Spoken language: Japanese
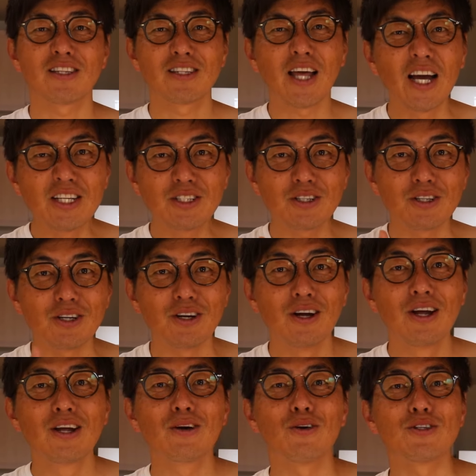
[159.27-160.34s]
体重、
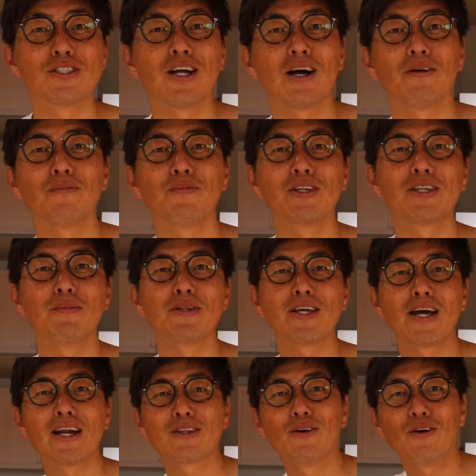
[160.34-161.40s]
こちら見てみ
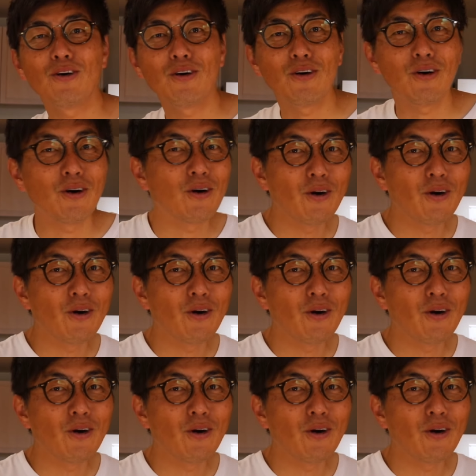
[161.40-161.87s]
たいなと